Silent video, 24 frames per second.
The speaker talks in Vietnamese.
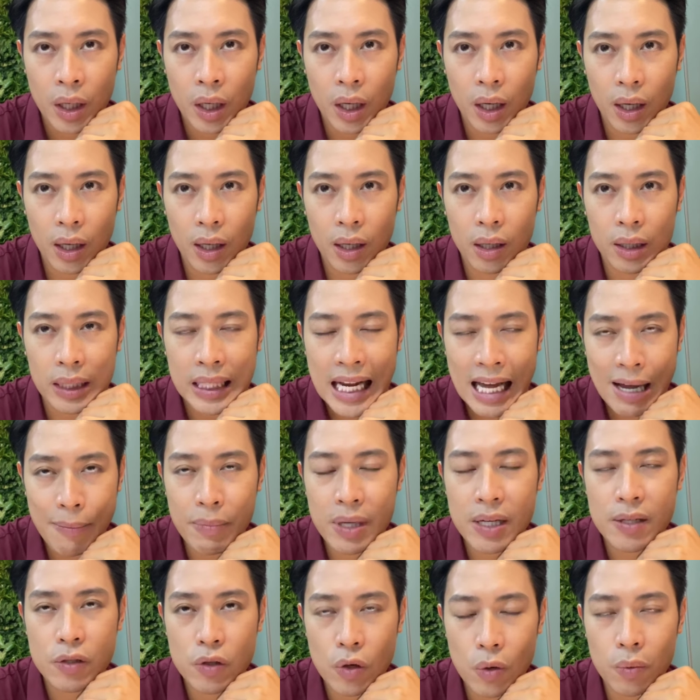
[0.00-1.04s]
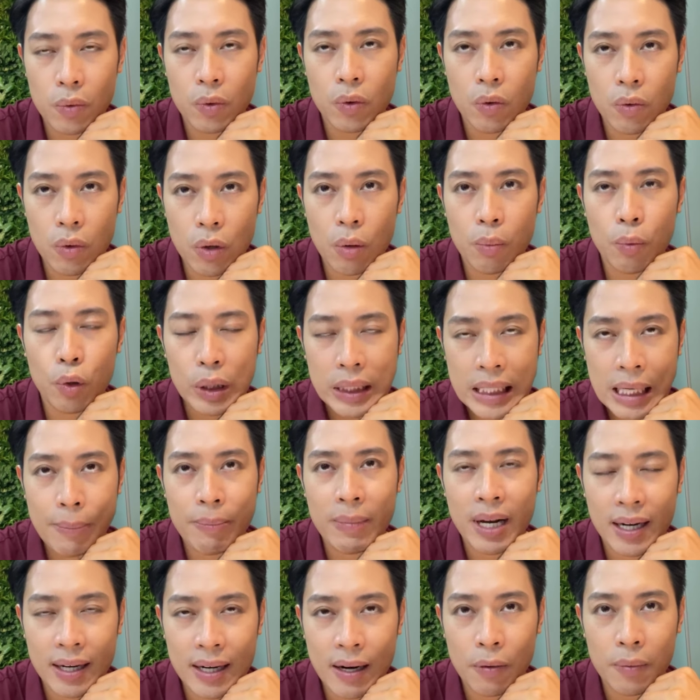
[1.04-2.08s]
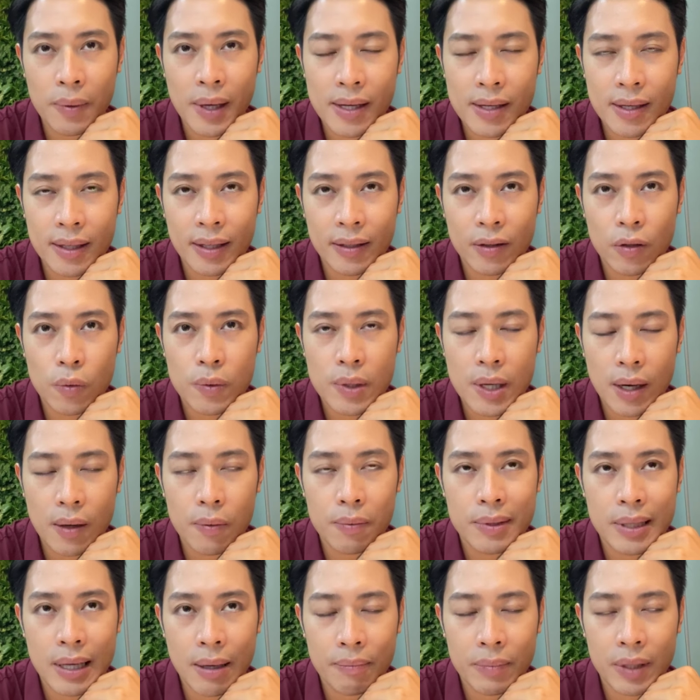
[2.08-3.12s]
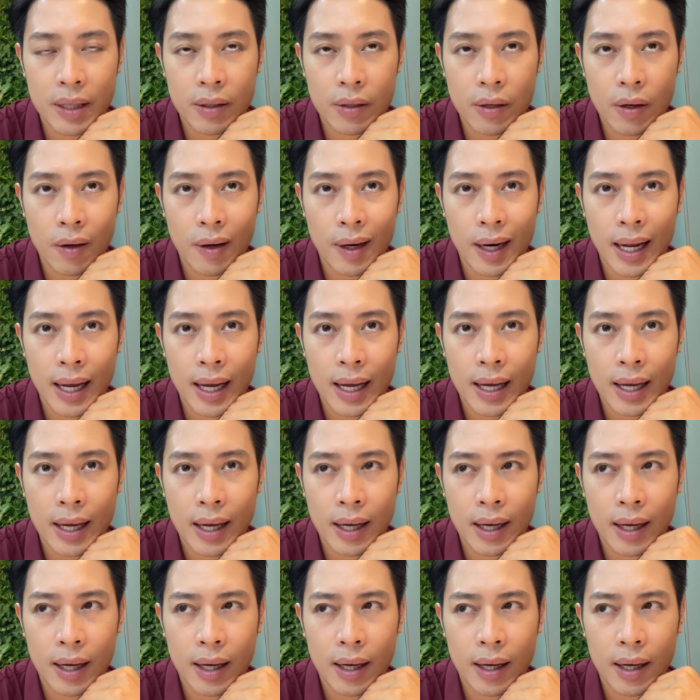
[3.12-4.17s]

Ở Nam miền Trung cũng có một điểm nắng nóng, hình như Thanh Tùng nhớ không nhầm thì nó là